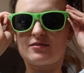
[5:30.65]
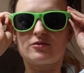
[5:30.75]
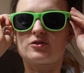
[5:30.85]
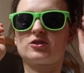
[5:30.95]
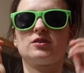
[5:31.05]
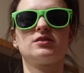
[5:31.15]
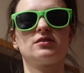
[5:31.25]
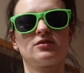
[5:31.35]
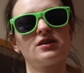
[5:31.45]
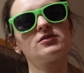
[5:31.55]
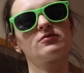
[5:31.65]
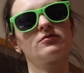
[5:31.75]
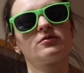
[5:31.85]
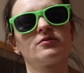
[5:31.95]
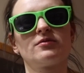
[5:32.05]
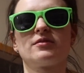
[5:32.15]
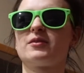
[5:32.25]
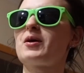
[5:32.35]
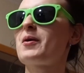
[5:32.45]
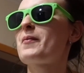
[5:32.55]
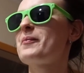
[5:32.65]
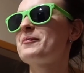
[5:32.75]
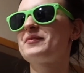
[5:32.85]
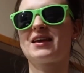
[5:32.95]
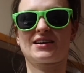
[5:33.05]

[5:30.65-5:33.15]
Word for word: To się... No, te no w tych wyglądasz najlepiej.